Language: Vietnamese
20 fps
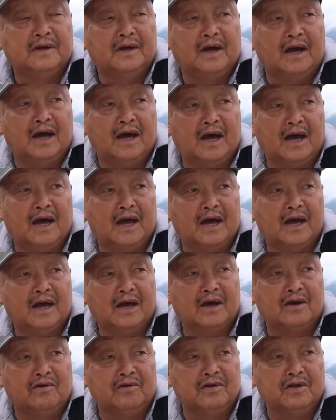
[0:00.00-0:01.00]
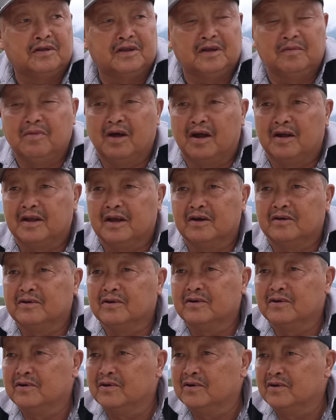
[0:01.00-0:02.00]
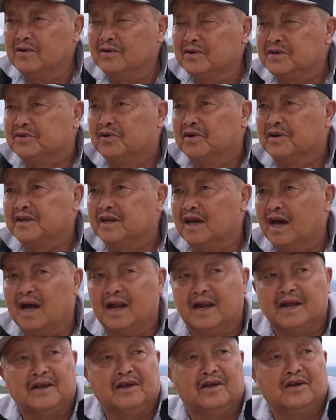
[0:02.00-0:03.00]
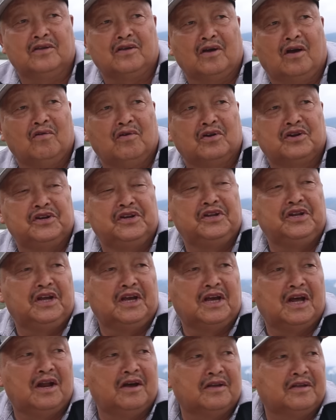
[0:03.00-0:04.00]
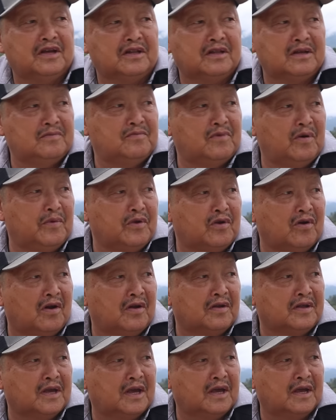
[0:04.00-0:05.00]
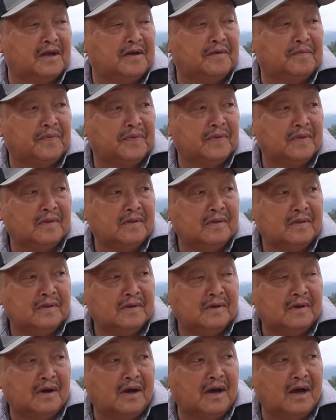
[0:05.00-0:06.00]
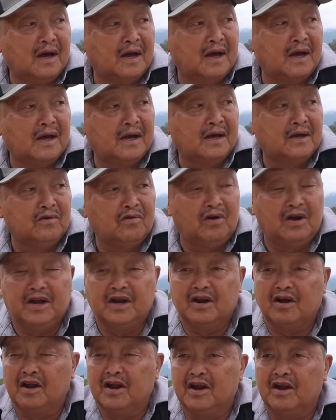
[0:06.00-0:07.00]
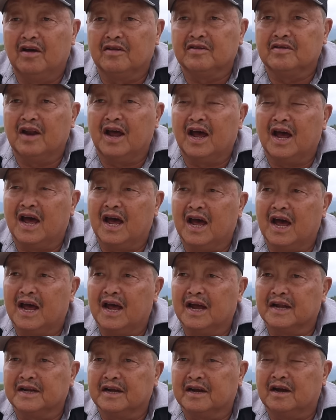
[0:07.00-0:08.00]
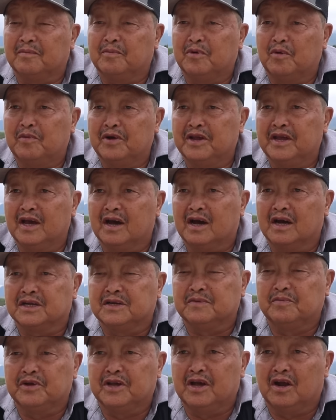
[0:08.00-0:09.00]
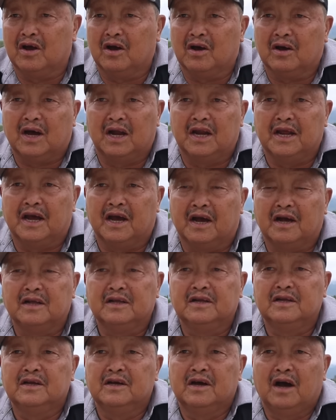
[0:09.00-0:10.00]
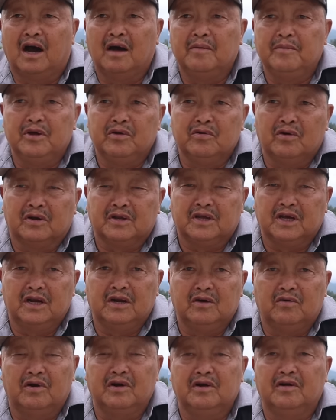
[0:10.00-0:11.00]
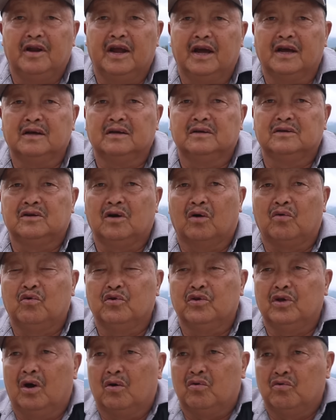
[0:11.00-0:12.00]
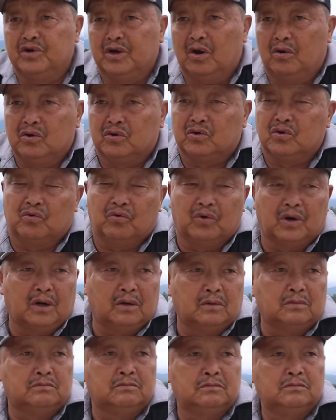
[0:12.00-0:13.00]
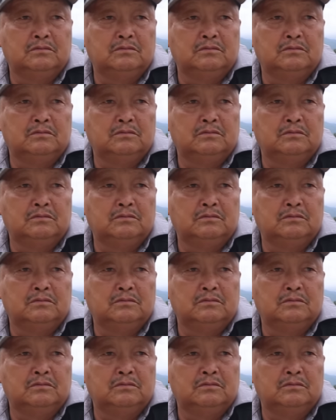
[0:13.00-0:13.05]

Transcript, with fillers: à cụ giờ tìm lò chứ chúa cha này cháu luôn xí nhiều là chơi tứ mua mì nhỏ là chơi, à dù lên nói nó xứ là sẽ có bốn mươi nhẹ có chín mươi nhẹ lo cái gì à anh mì nhỏ được con nửa nên đọc cú nhau cú theo được tôi